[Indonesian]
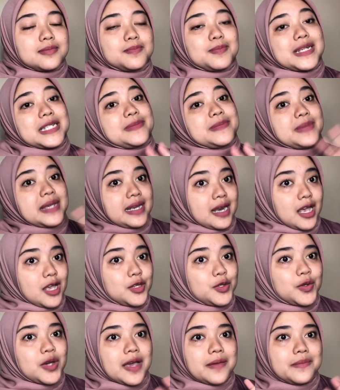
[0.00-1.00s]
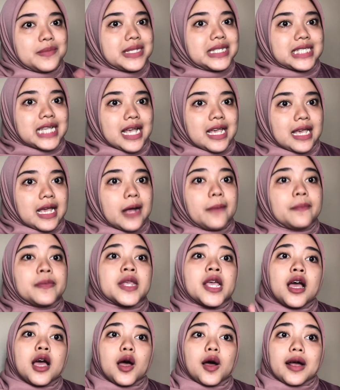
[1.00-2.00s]
pasmina juga bisa ya
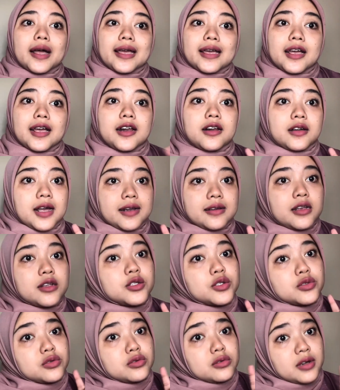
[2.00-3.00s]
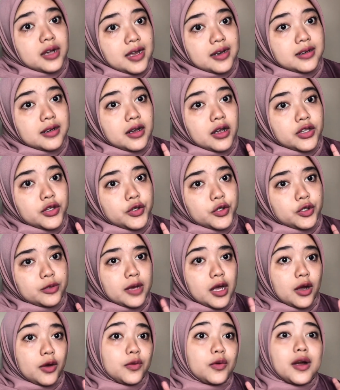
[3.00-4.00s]
oke kalau kalian suka dengan
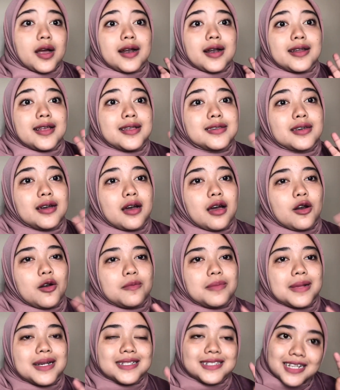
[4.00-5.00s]
youtube aku kalian jangan lupa